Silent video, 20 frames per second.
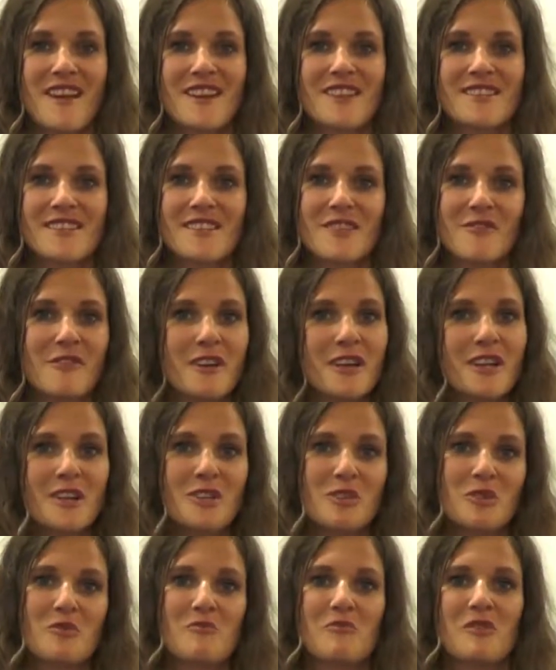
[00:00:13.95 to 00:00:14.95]
weil es hier
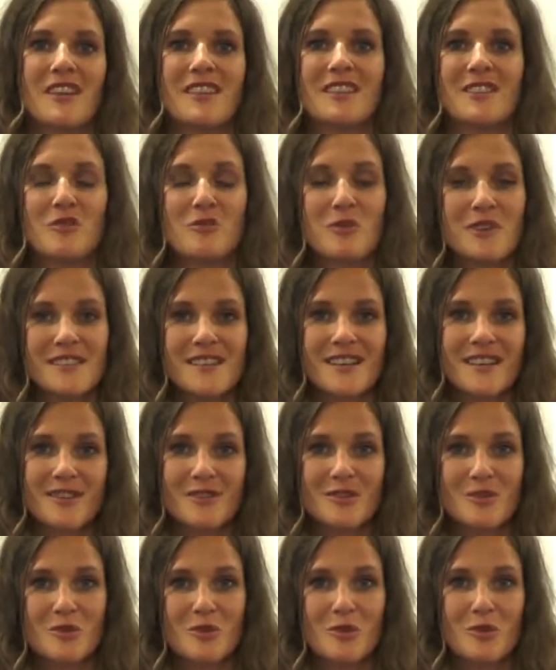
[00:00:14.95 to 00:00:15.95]
wirklich darum geht, die
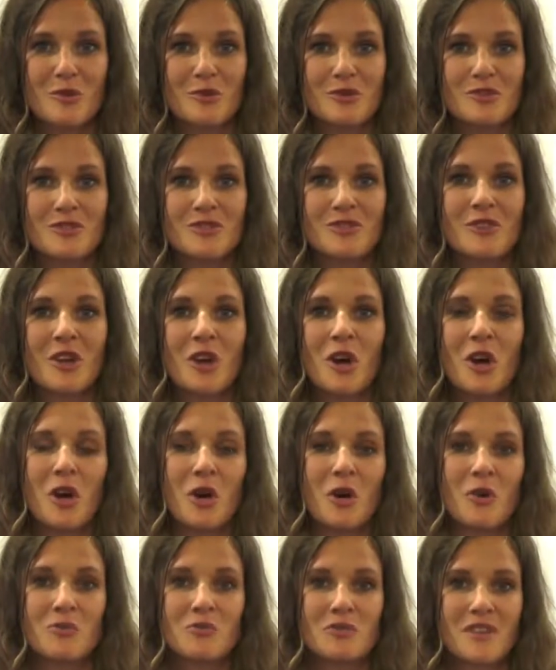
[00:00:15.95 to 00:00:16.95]
Ursachen zu lösen
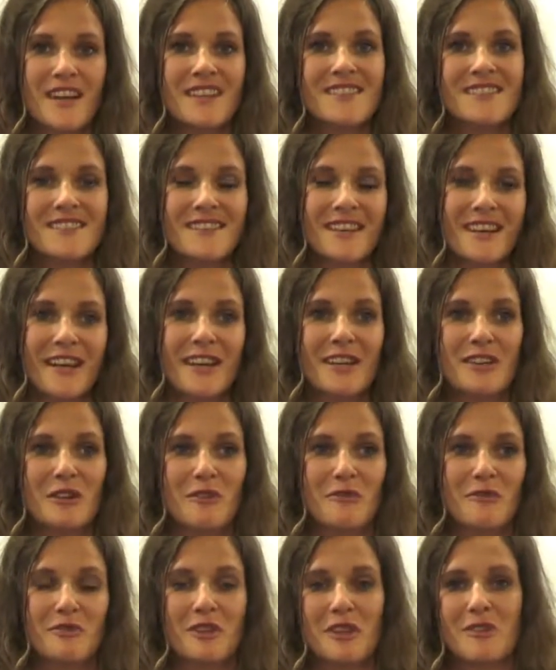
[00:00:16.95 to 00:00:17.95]
und ganz
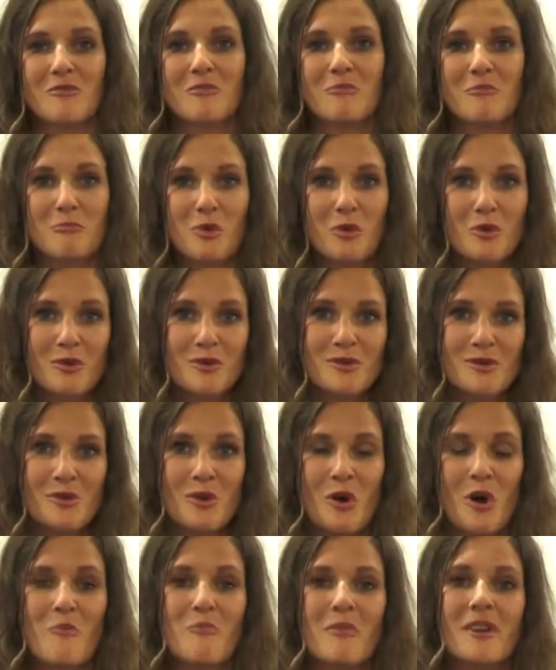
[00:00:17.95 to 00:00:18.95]
direkt auf den Punkt zu
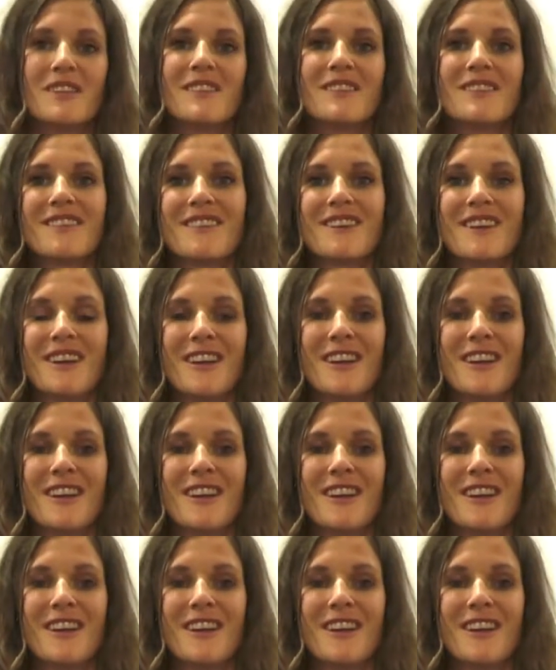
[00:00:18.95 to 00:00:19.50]
kommen,